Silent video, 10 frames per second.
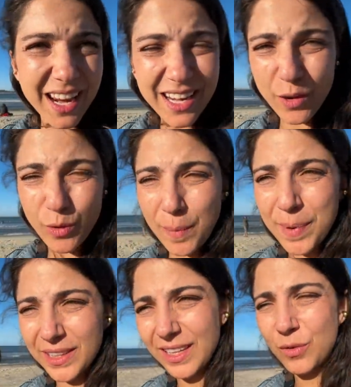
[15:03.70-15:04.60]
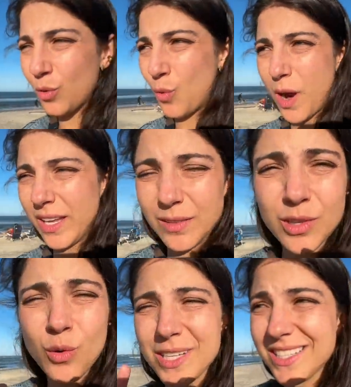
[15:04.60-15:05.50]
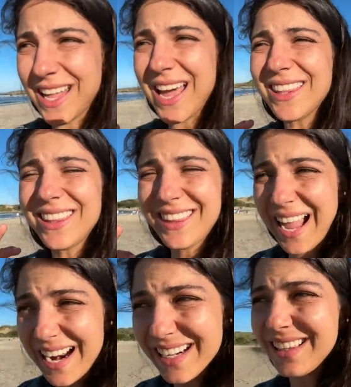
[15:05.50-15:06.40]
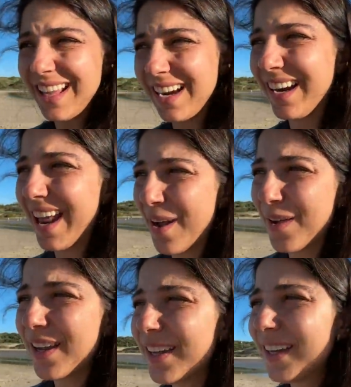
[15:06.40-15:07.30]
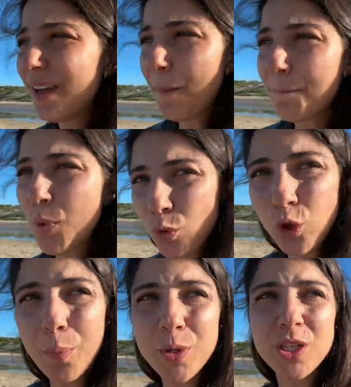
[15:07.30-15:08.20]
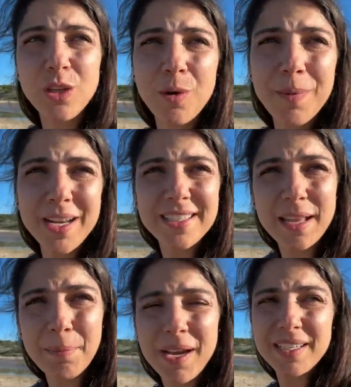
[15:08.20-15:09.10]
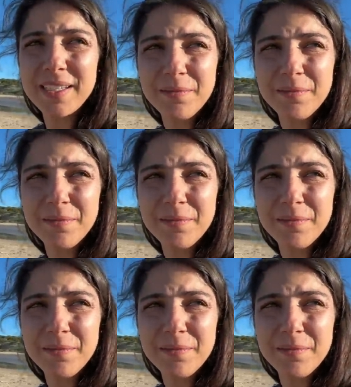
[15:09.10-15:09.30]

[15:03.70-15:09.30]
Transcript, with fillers: en ninguna parte en Uruguay. No está tan, tan grave, punto positivo para esta playa.